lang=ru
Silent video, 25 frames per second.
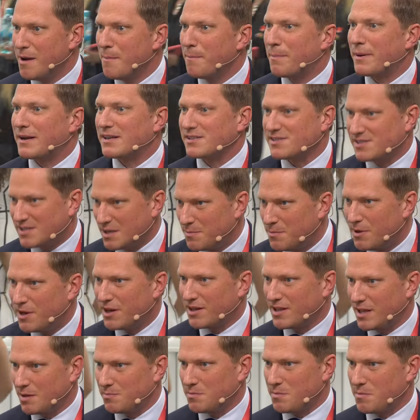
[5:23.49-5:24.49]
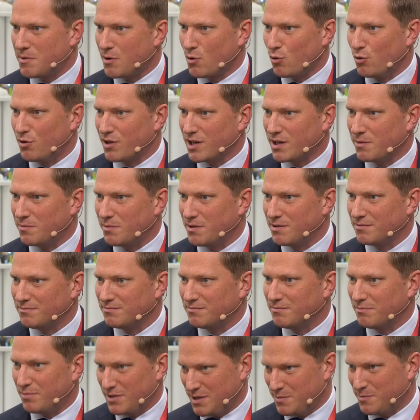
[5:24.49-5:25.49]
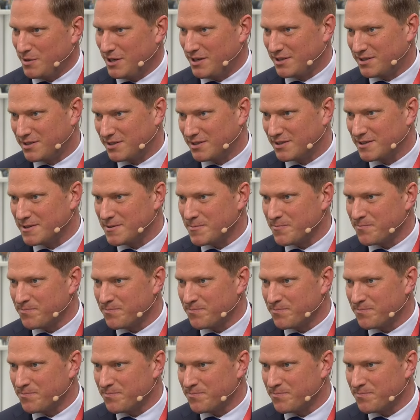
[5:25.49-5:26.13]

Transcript: простыми рекламными роликами. Понимаете?